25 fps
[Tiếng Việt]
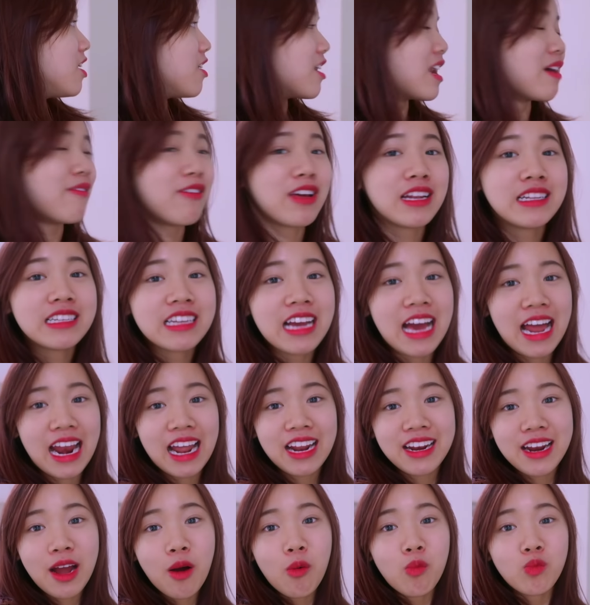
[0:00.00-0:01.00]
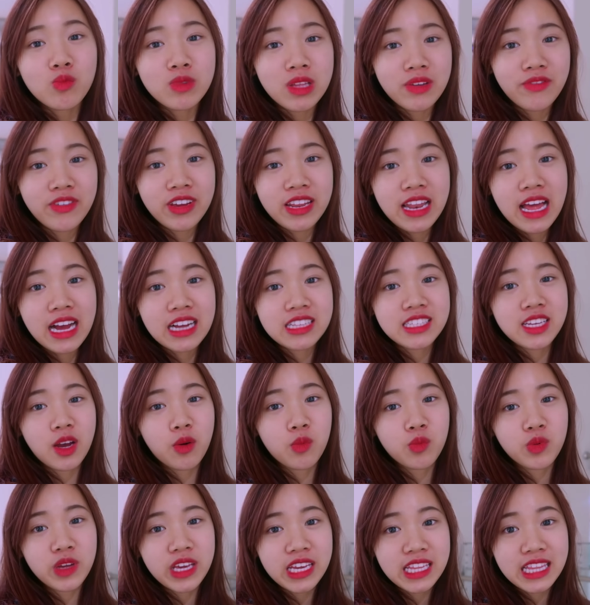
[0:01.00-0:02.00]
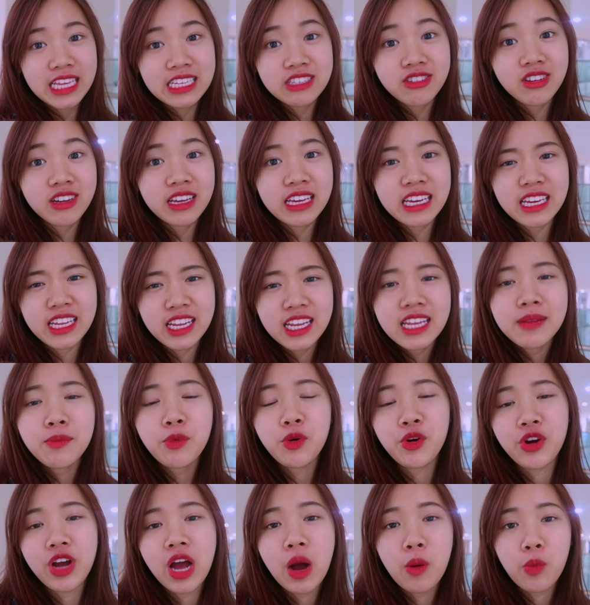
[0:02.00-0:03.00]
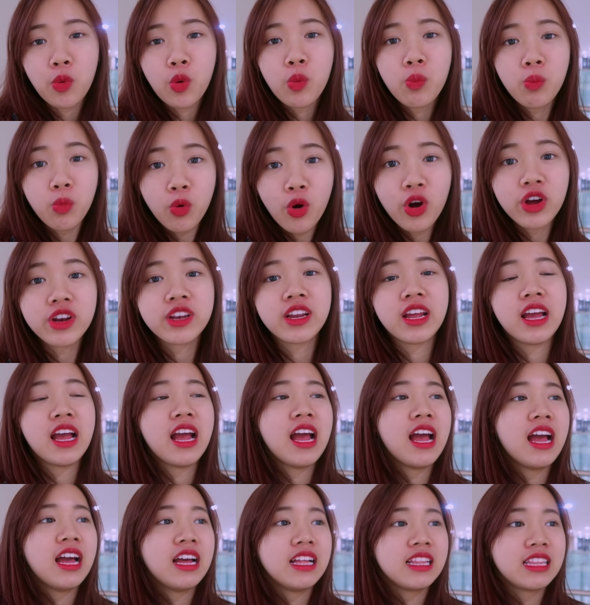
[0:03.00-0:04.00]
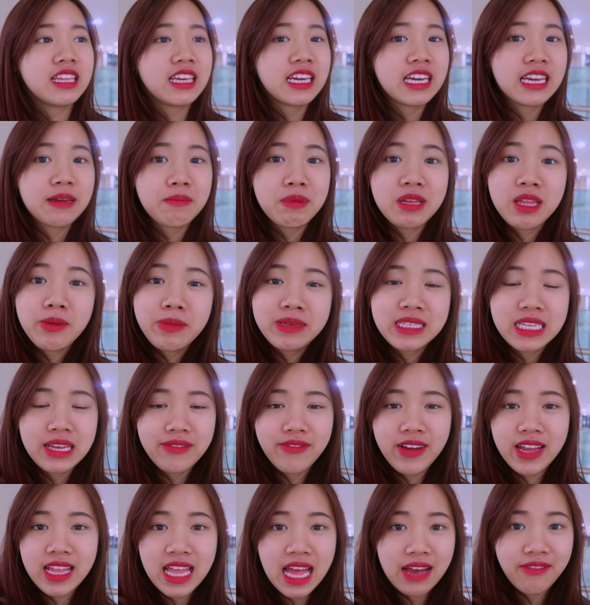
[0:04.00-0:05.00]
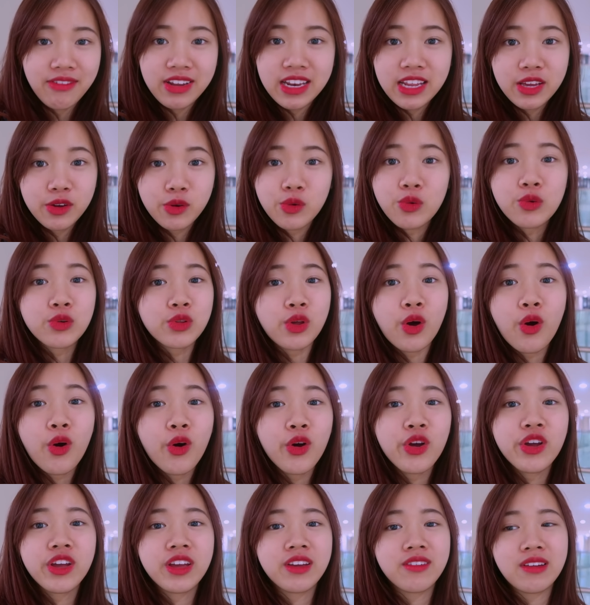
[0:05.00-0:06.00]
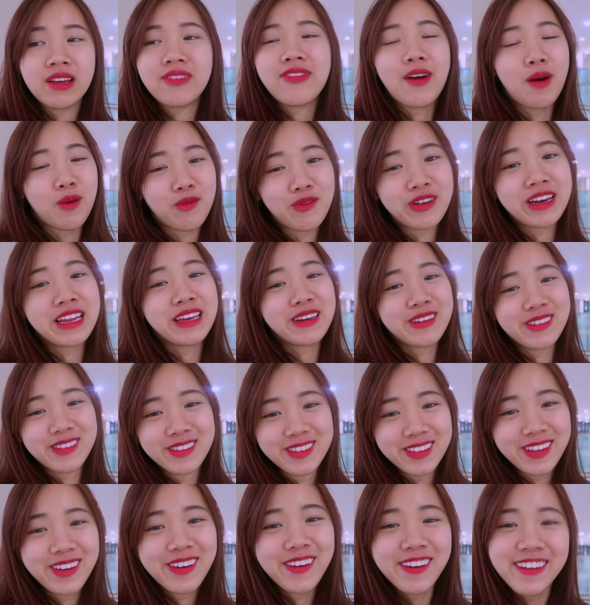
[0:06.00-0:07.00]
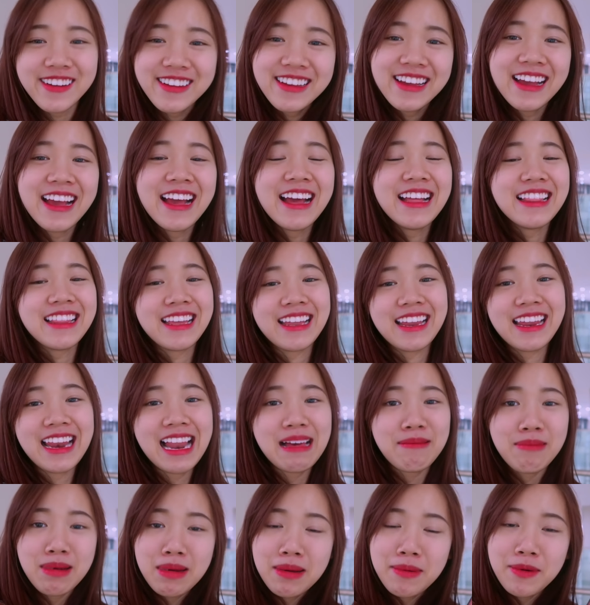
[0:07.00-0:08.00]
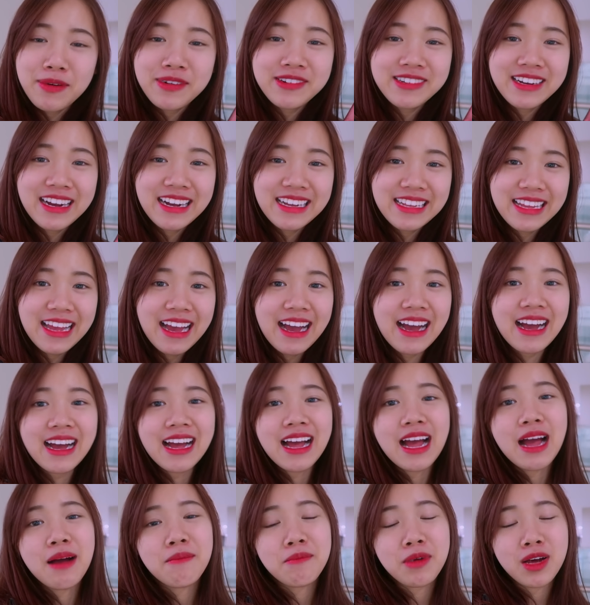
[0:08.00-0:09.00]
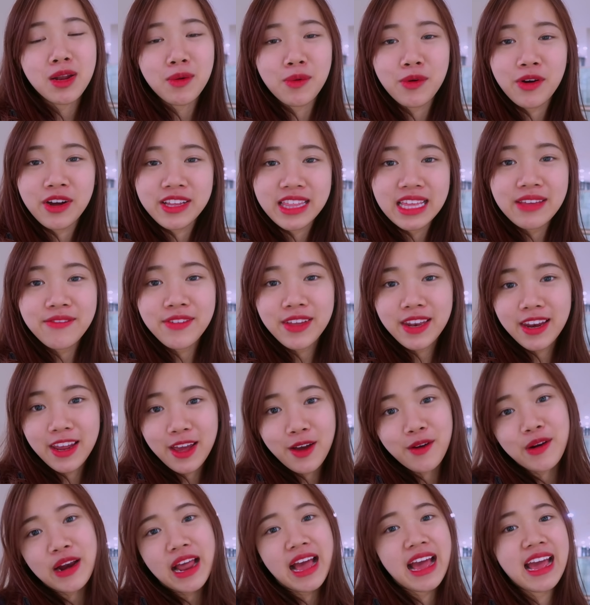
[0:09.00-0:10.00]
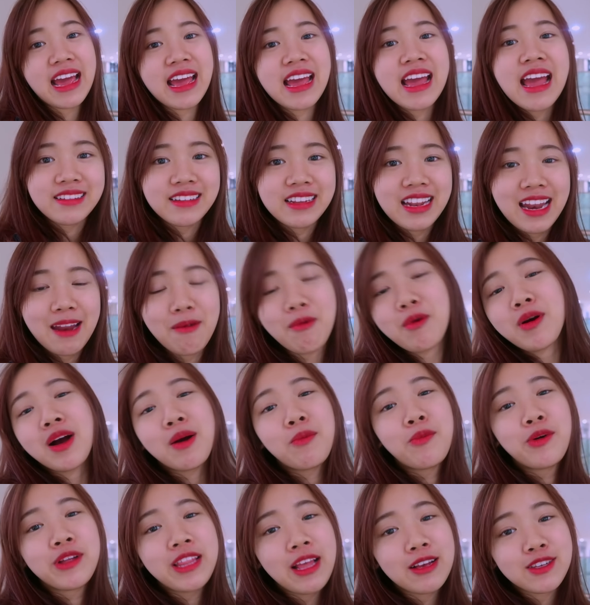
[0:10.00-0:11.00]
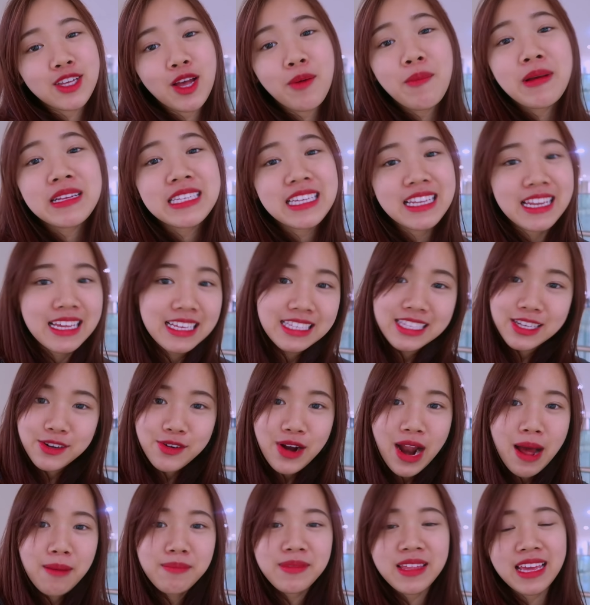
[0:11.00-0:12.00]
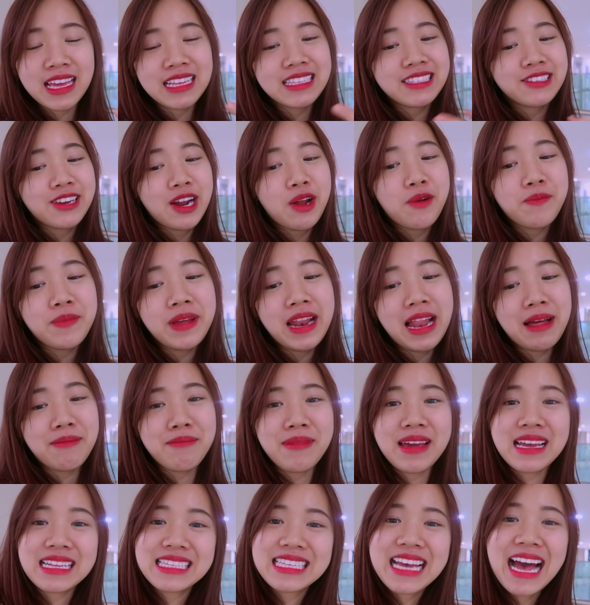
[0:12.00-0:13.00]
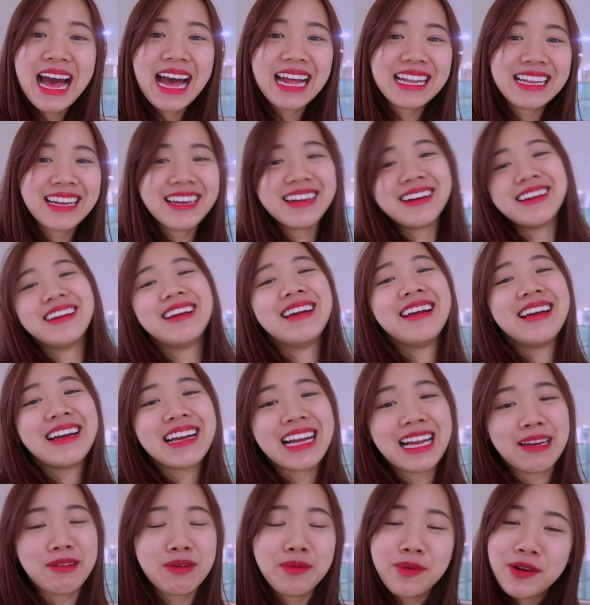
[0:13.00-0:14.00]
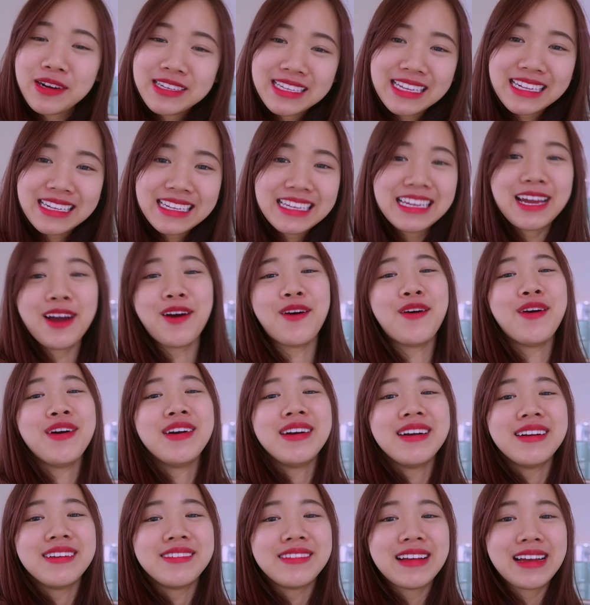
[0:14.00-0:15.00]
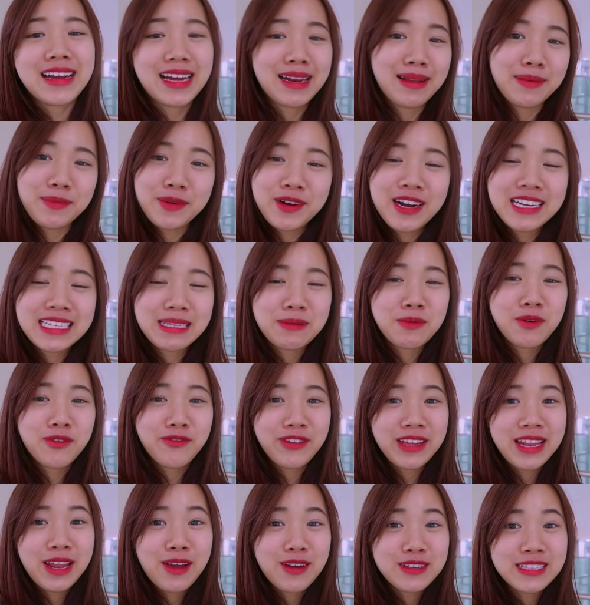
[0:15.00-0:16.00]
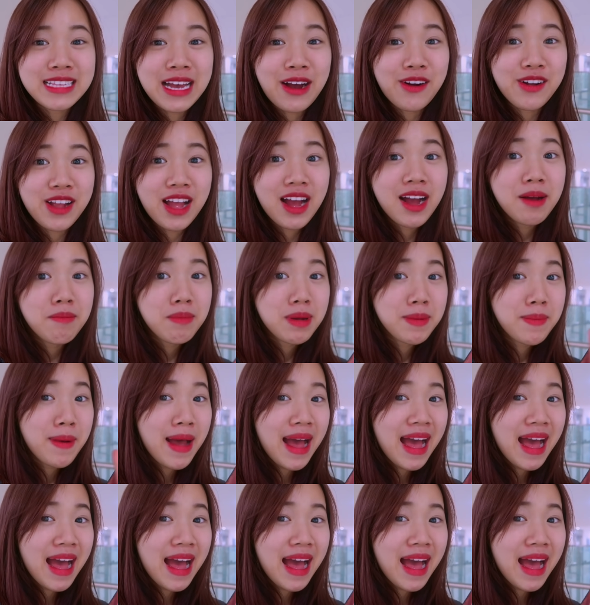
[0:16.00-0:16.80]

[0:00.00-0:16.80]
ở đây vẫn khá là đông tại vì đang trong kỳ thi giữa kỳ ấy, mọi người học cũng muộn thì bây giờ mình sẽ về nhà và đi ngủ thôi về phòng và đi ngủ thôi nên là bye mọi người nha mọi người thích video này nếu mọi người muốn theo dõi mình trên instagram thì instagram mình là mecha nhé cảm ơn mọi người rất nhiều hẹn gặp lại mọi người trong một video sau nhé bye